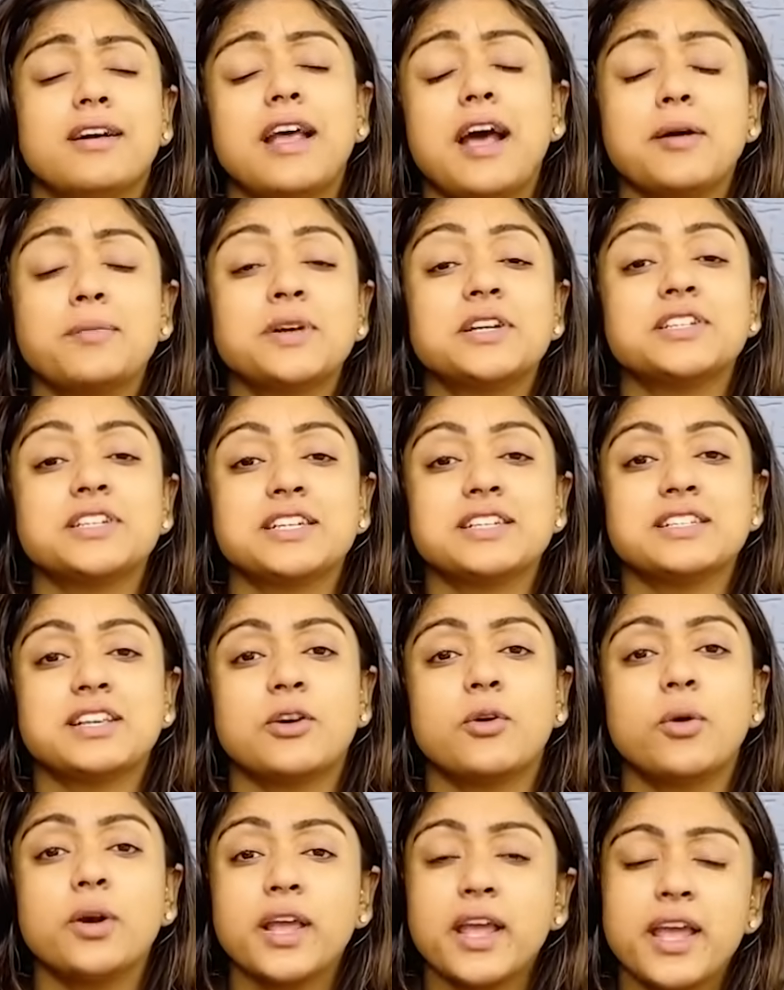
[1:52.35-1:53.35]
డ్యామేజ్ uh,
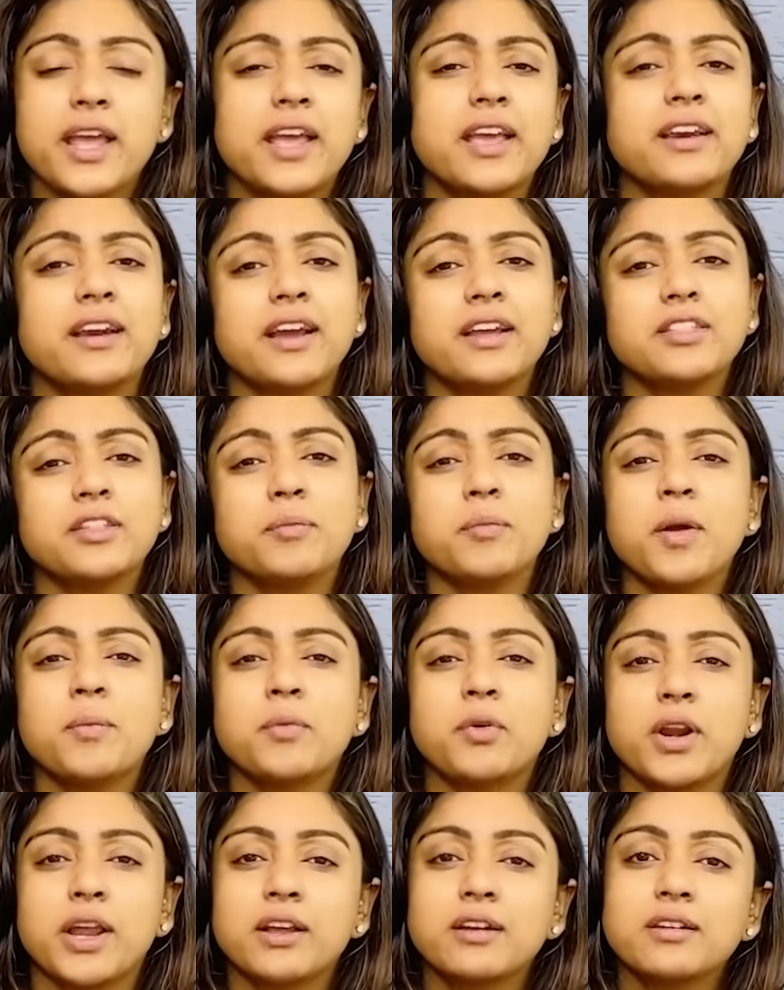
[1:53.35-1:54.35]
చేశాను అండ్ హెయిర్ అయితే
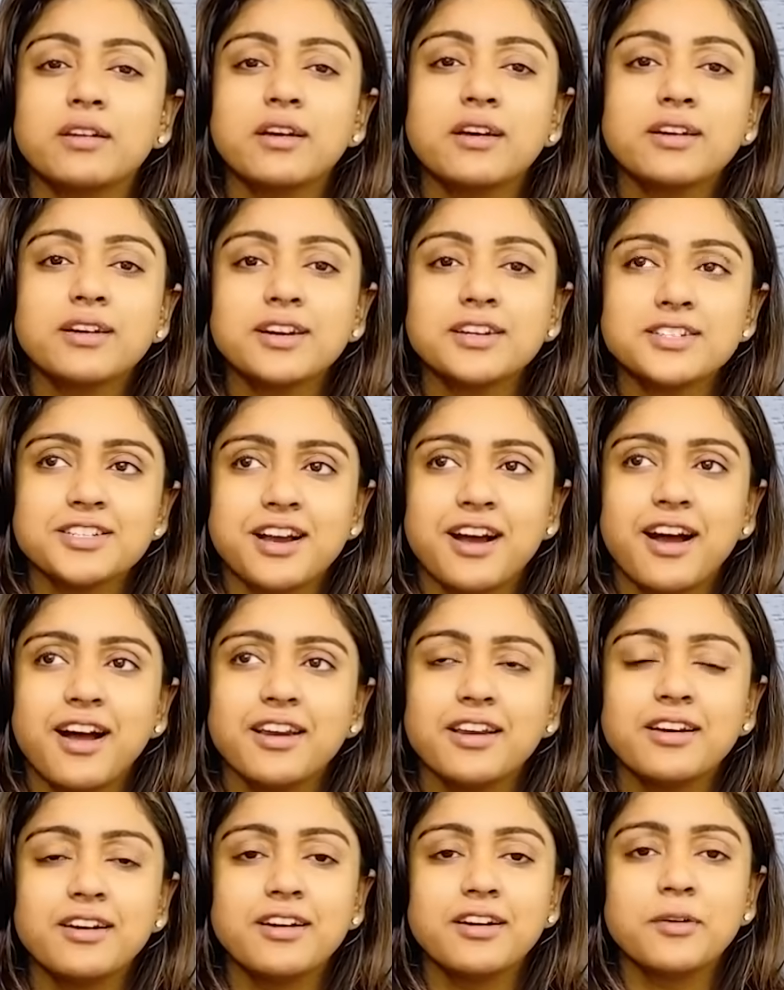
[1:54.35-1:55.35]
మేము రెగ్యులర్గా
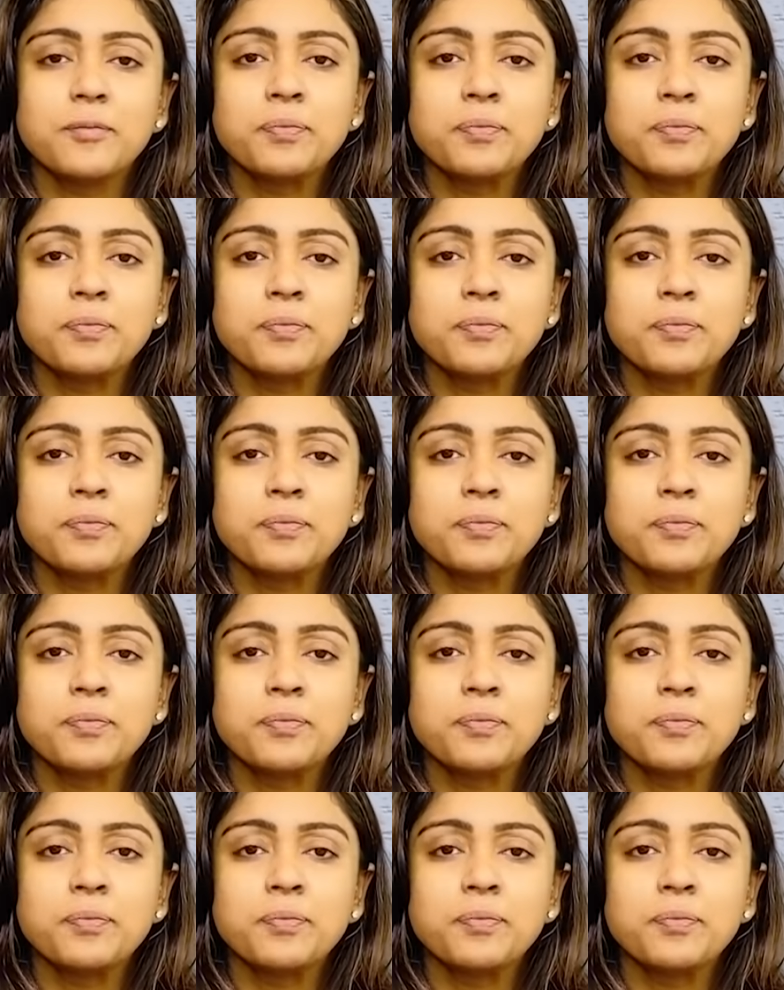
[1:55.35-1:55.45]
చాలా